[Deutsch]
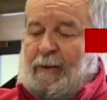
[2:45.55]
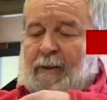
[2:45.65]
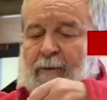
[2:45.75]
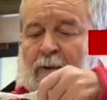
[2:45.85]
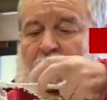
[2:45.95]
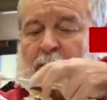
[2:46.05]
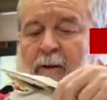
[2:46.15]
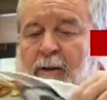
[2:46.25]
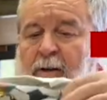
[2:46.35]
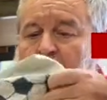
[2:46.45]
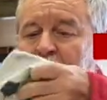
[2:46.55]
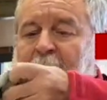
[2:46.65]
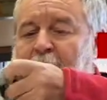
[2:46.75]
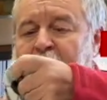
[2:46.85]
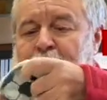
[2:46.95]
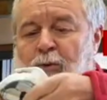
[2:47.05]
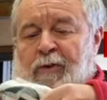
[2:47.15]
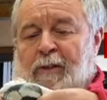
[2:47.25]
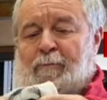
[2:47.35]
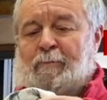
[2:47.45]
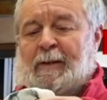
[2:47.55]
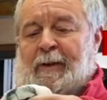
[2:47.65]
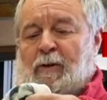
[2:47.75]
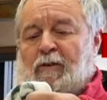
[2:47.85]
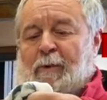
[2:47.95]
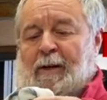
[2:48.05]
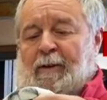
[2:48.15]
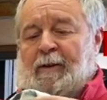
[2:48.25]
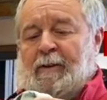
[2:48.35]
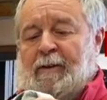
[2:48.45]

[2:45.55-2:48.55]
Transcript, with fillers: Ja, da kann man keinen Putzlappen mehr draus machen.